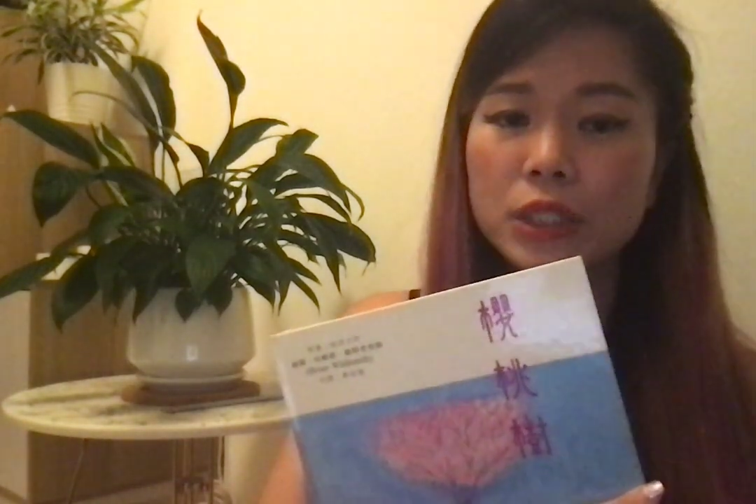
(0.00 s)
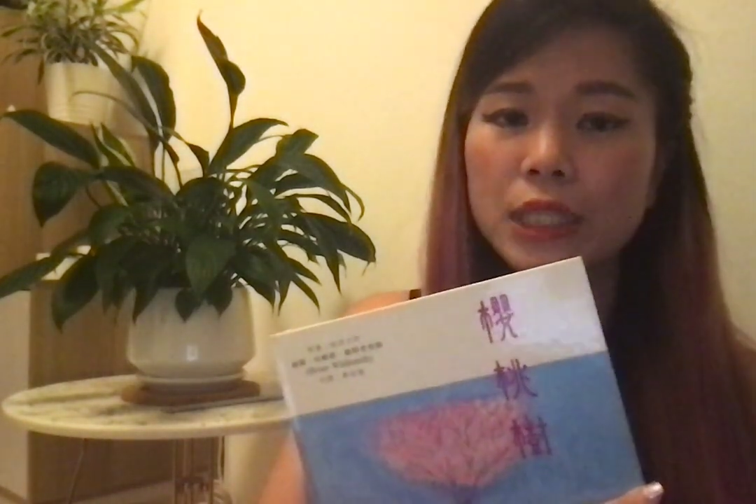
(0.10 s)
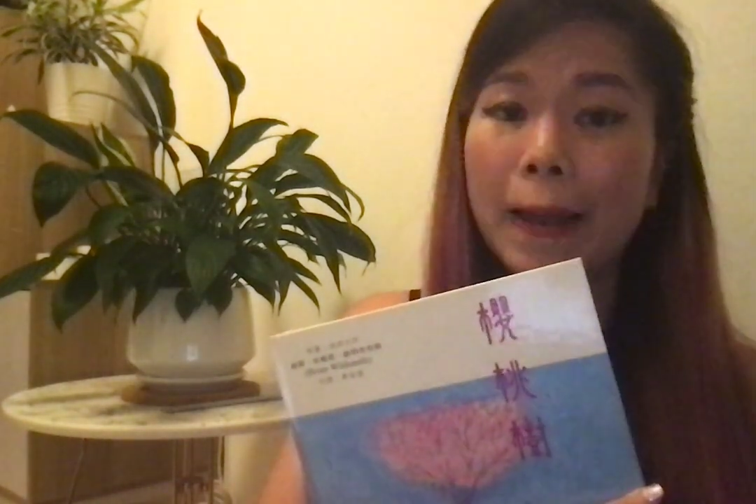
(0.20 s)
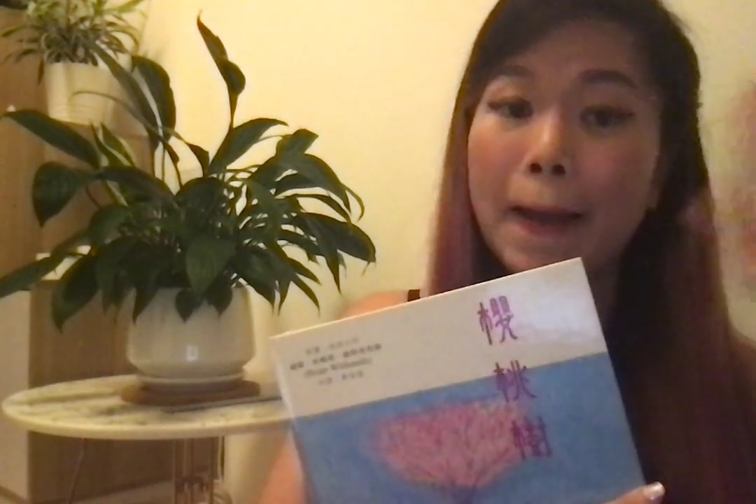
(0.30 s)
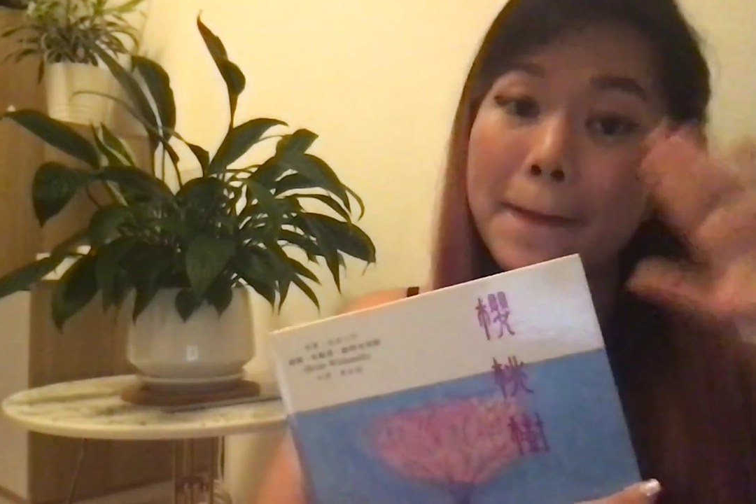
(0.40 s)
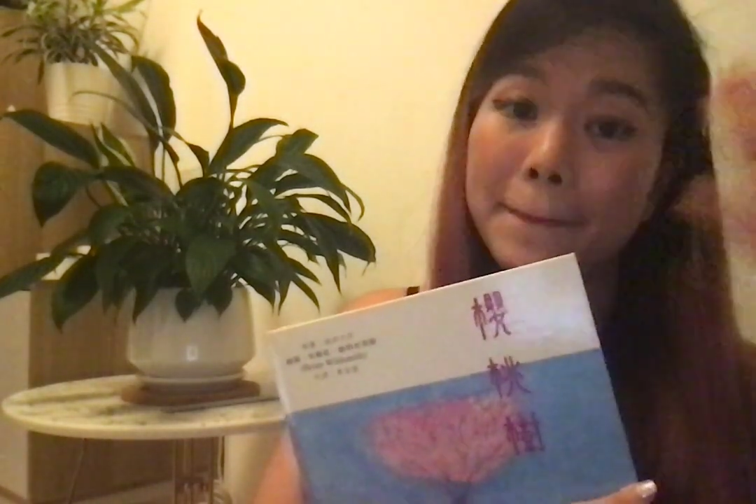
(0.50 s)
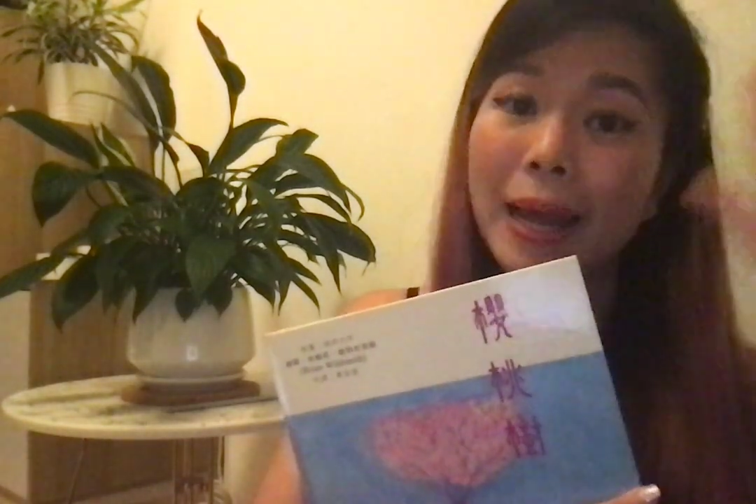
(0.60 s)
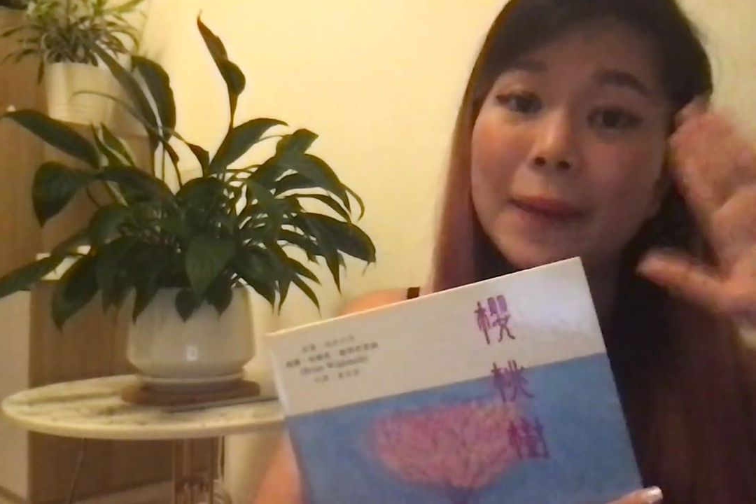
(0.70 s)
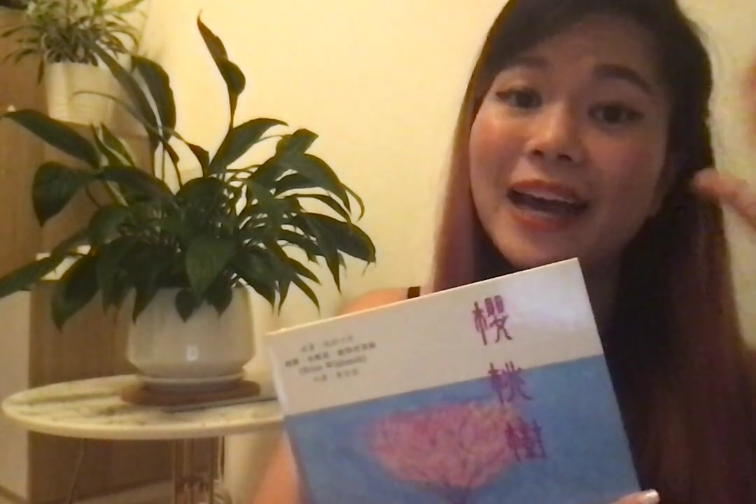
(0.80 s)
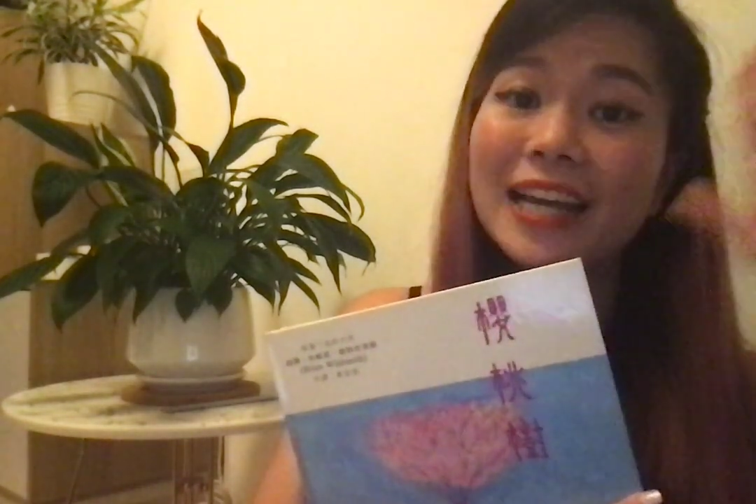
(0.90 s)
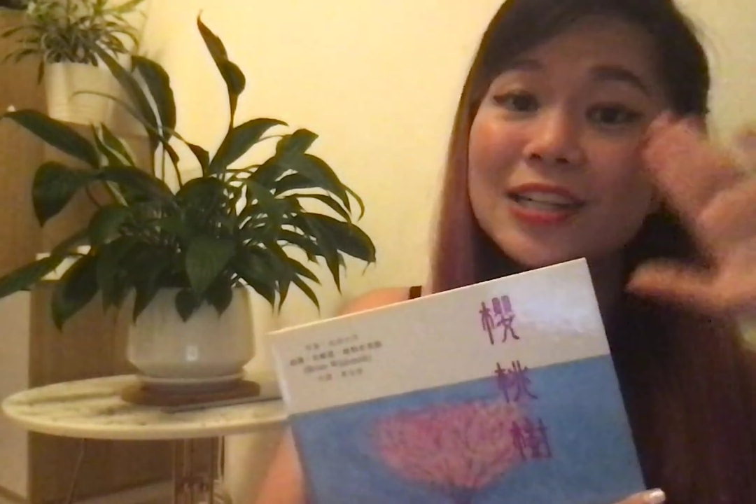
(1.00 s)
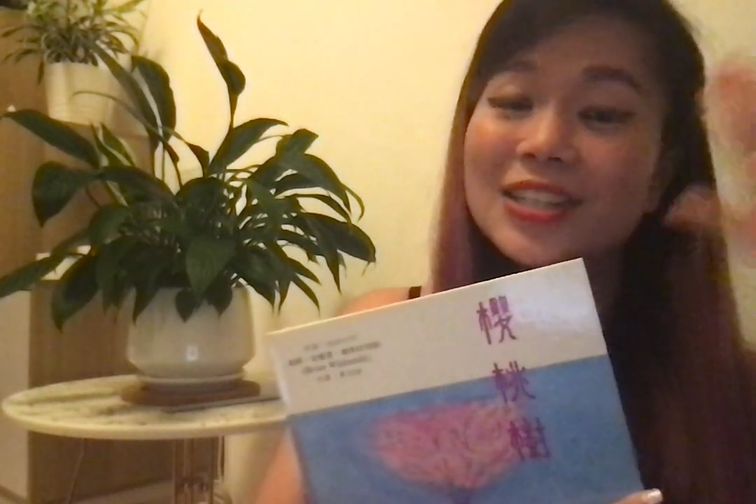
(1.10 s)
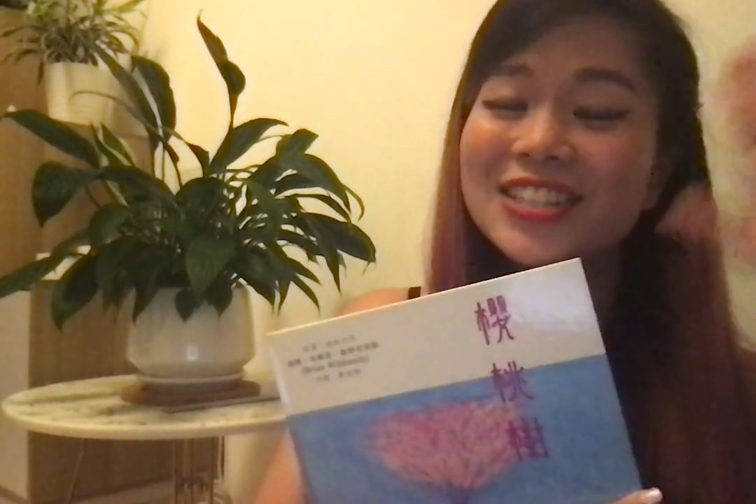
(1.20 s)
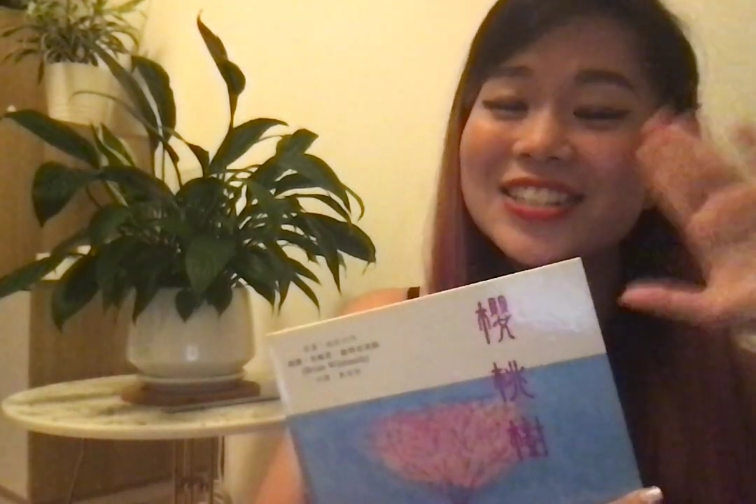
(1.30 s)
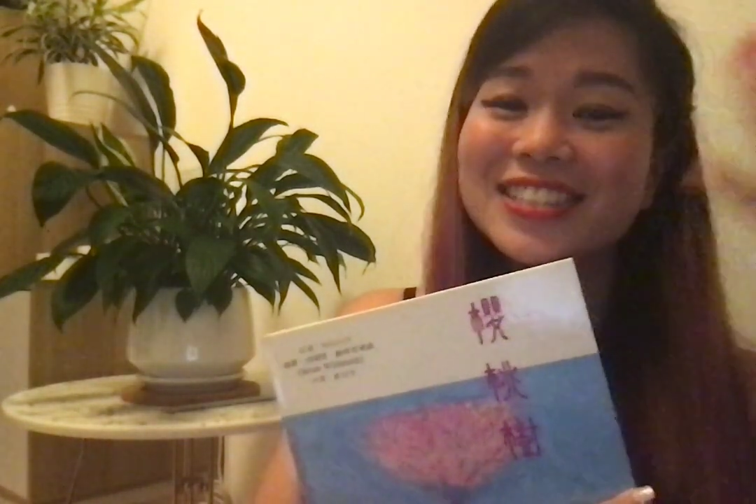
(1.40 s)
声拜拜
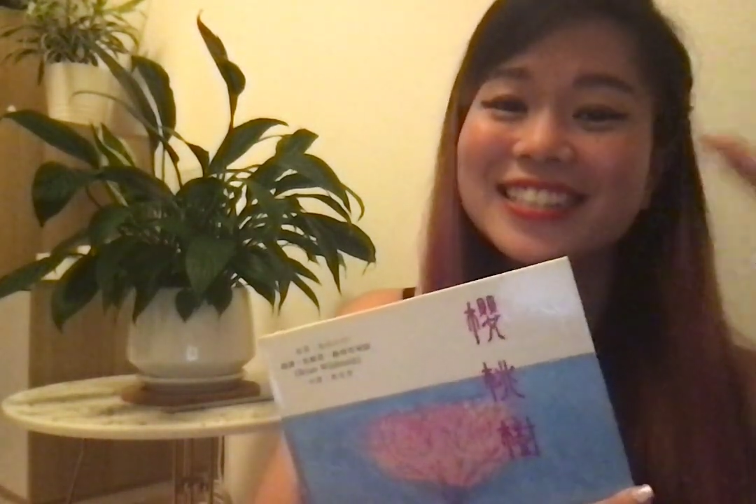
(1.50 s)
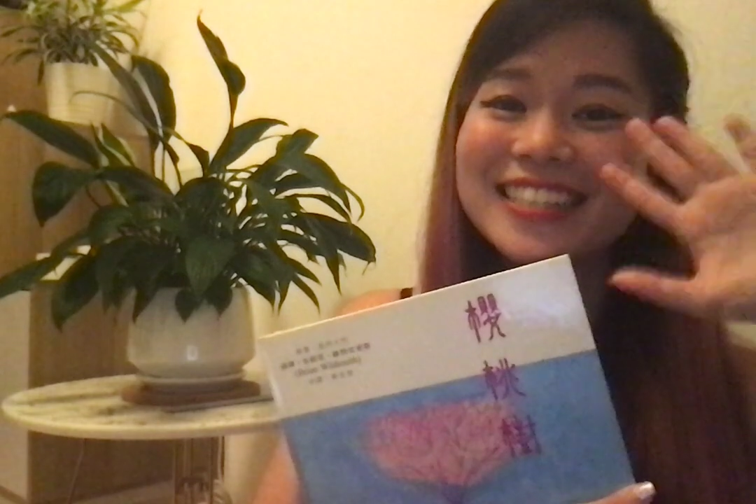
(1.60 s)
喽，